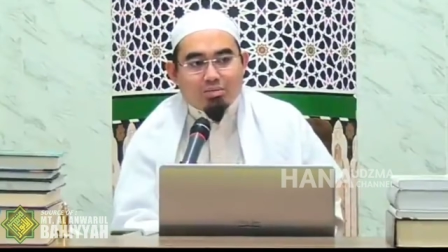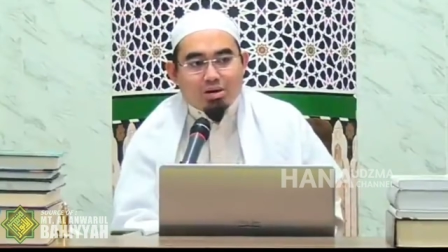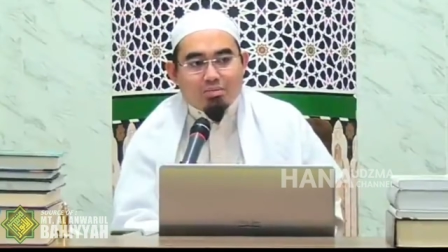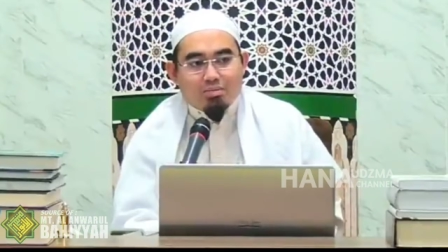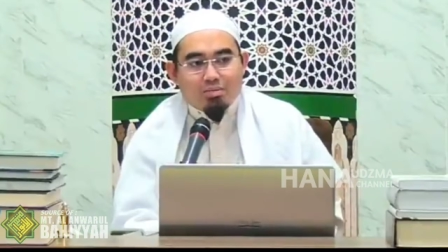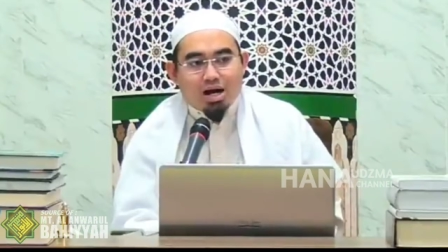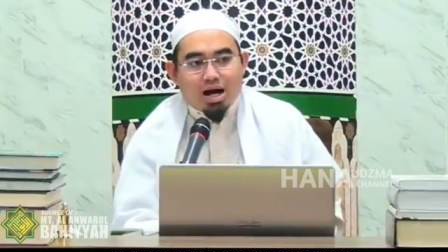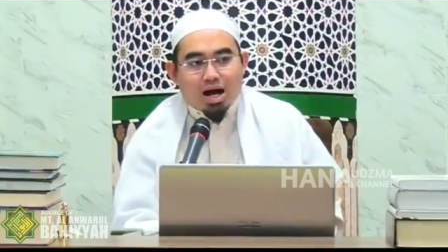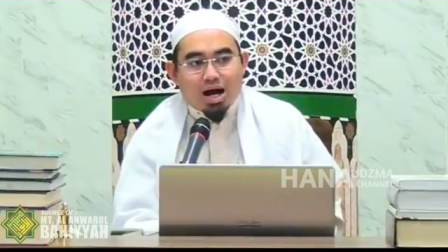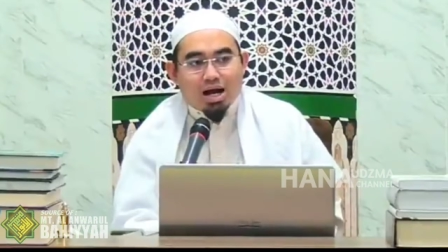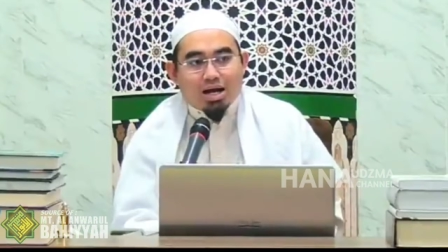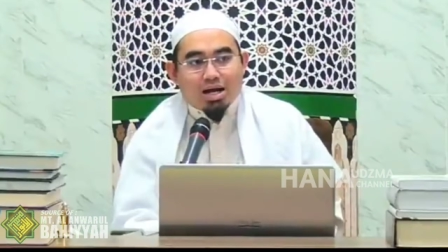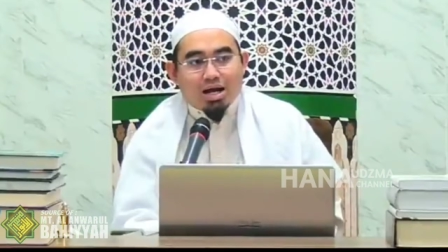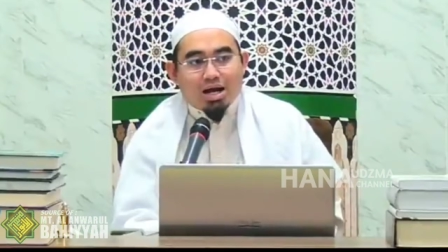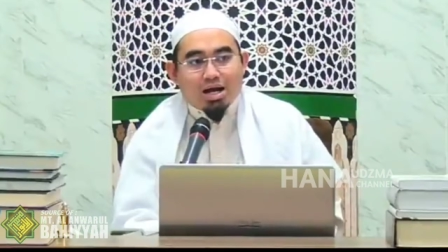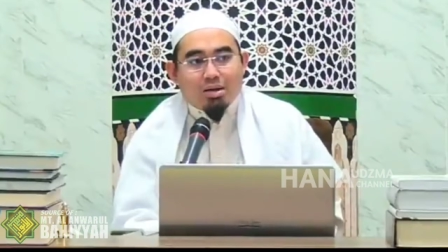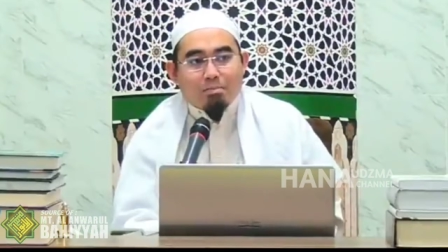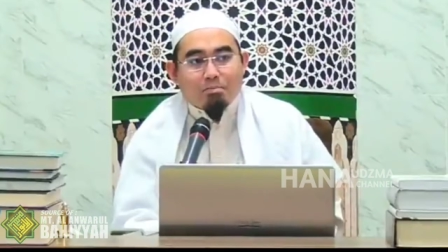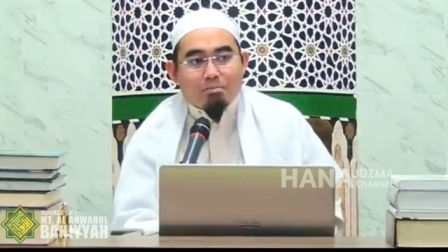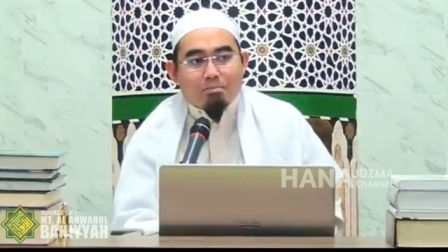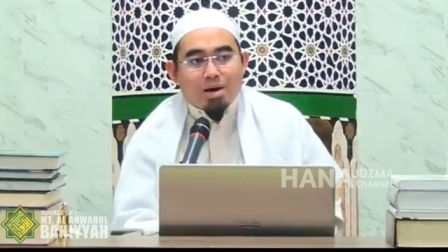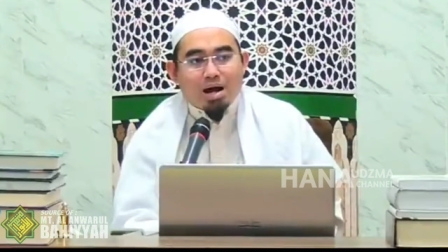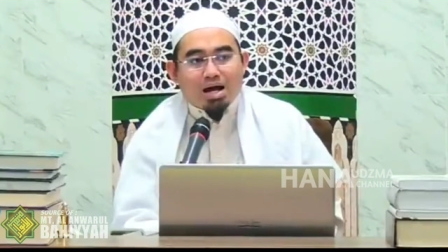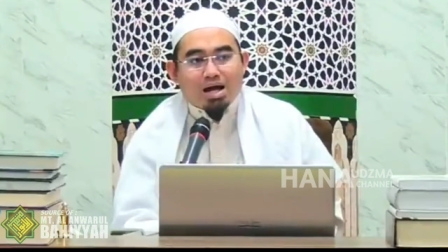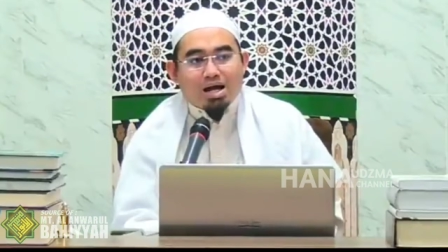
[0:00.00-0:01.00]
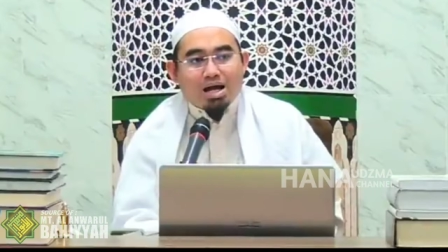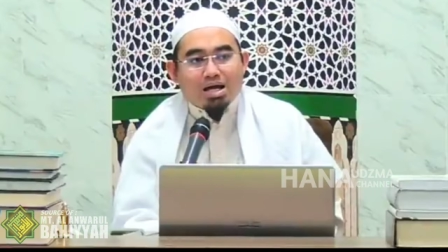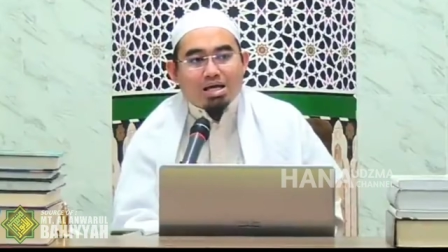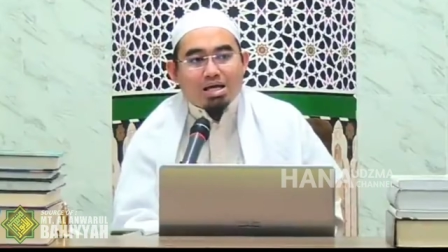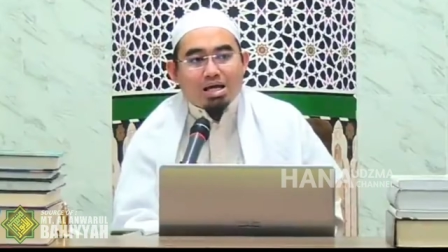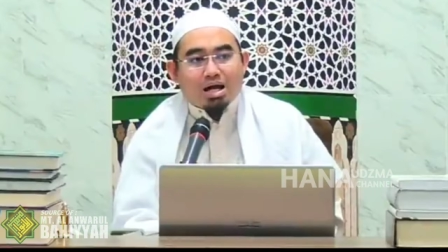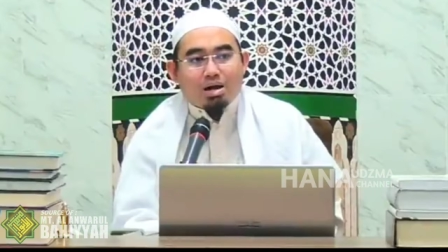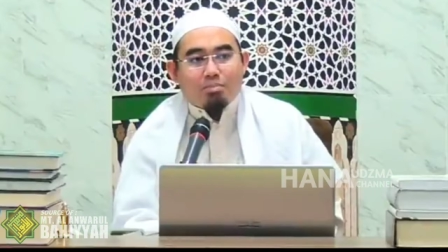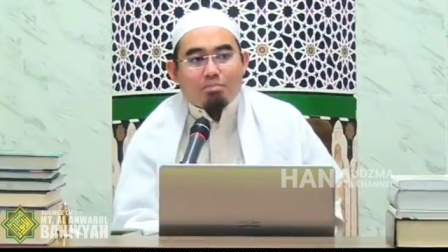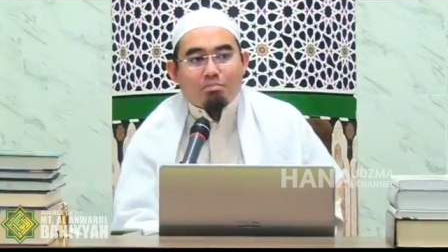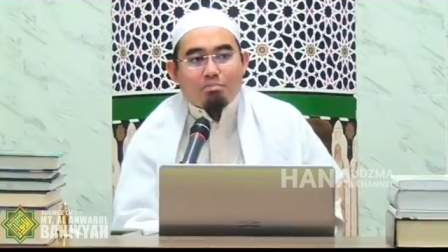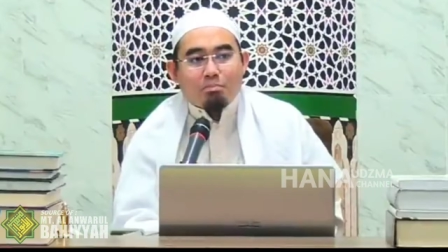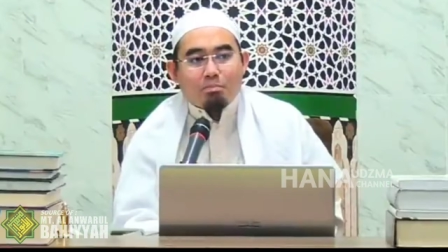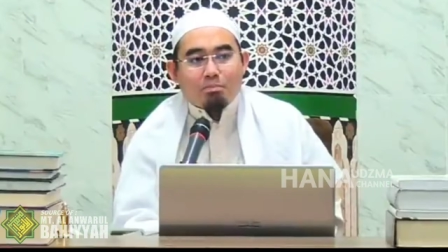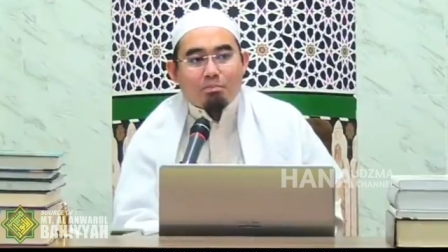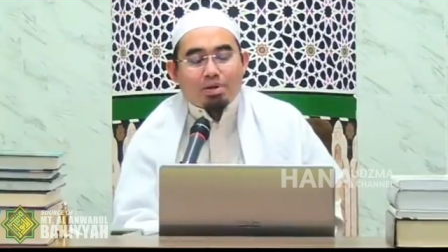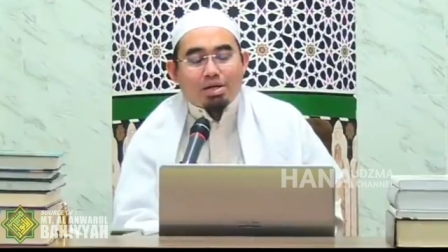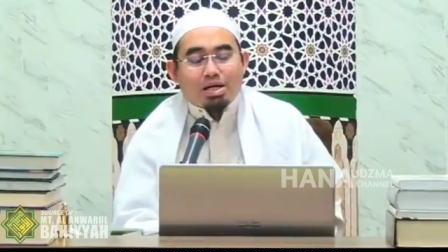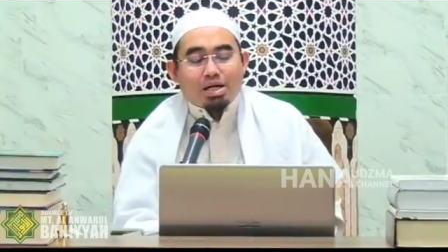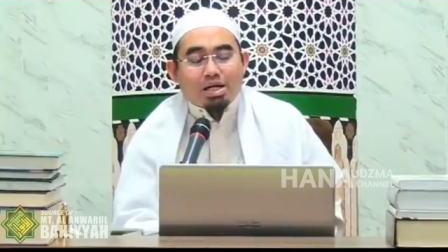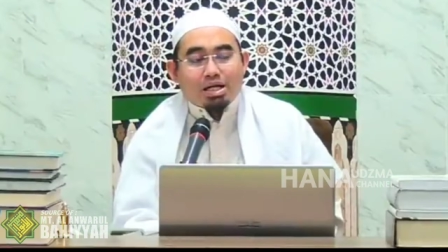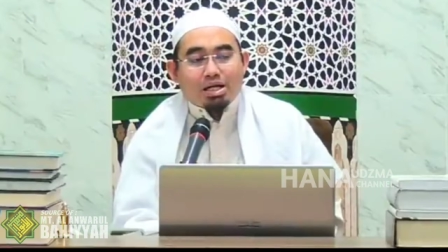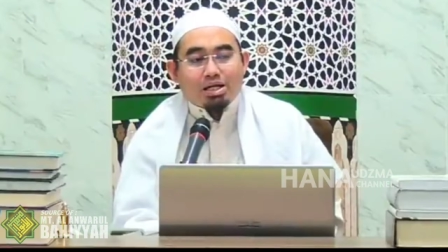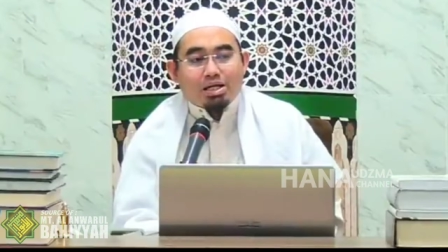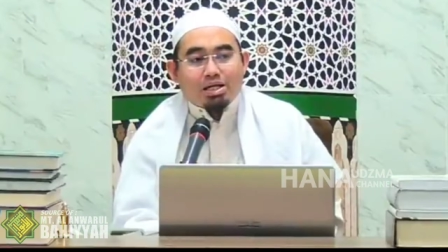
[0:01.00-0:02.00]
memang ada lembaga yang
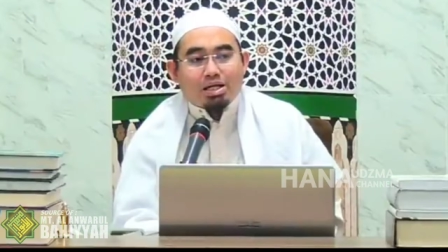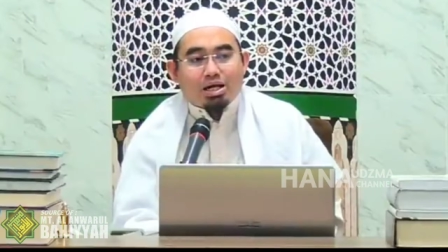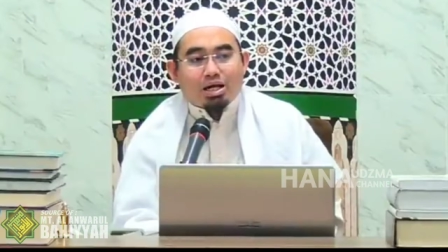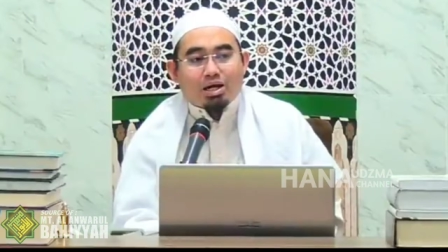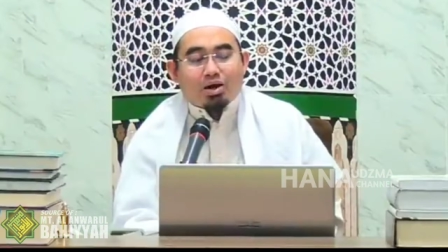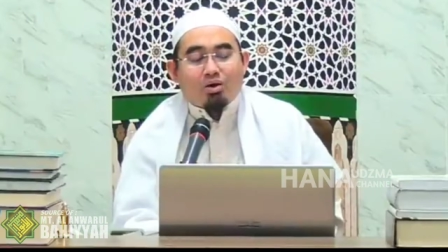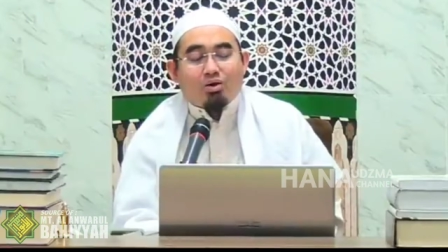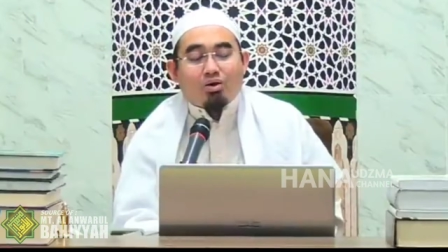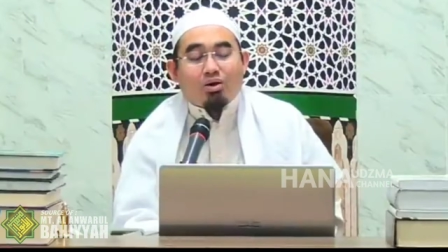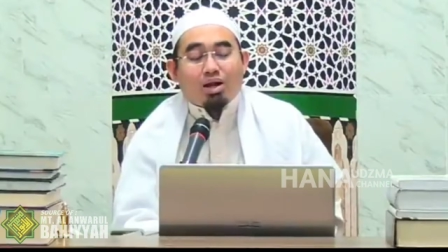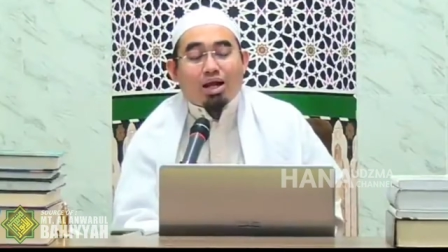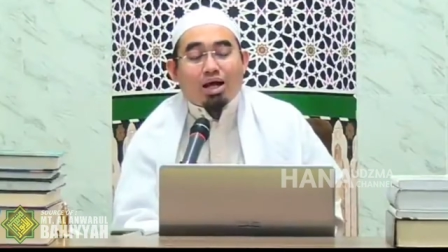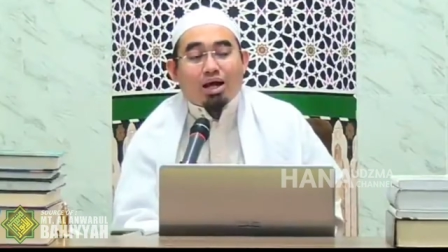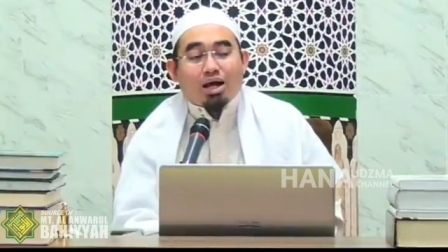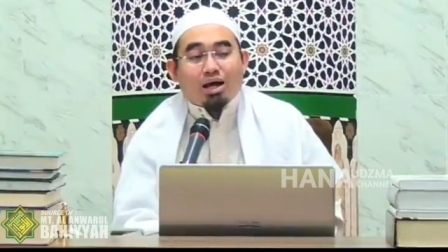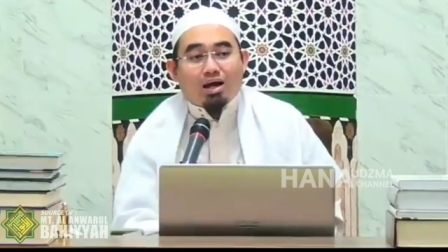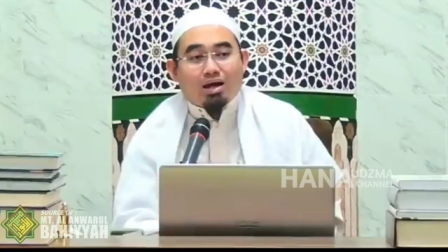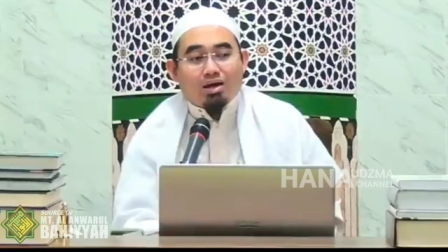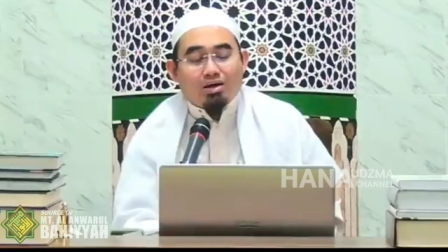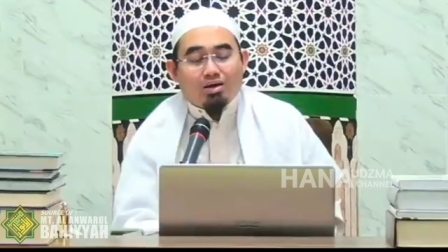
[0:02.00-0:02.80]
di, dikelola